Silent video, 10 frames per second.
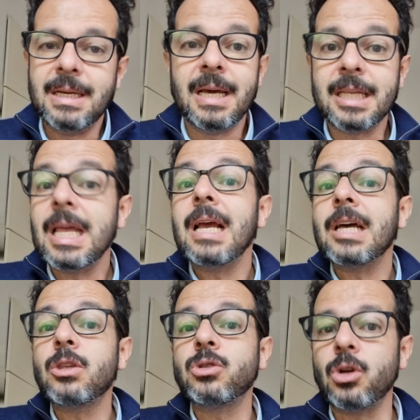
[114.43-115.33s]
Está el
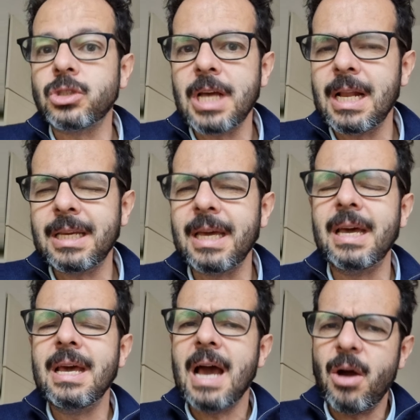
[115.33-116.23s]
gasto social,
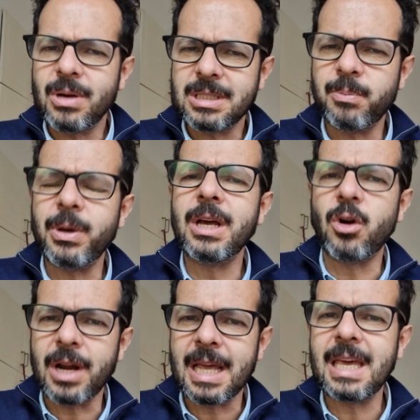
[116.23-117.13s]
que aunque se puede
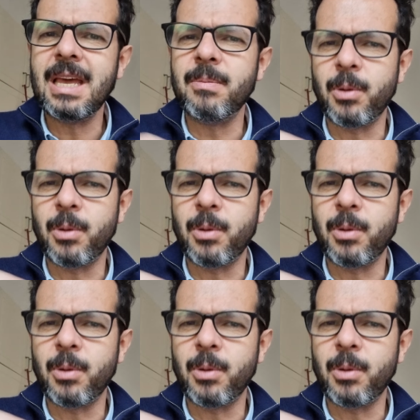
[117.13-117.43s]
corregir,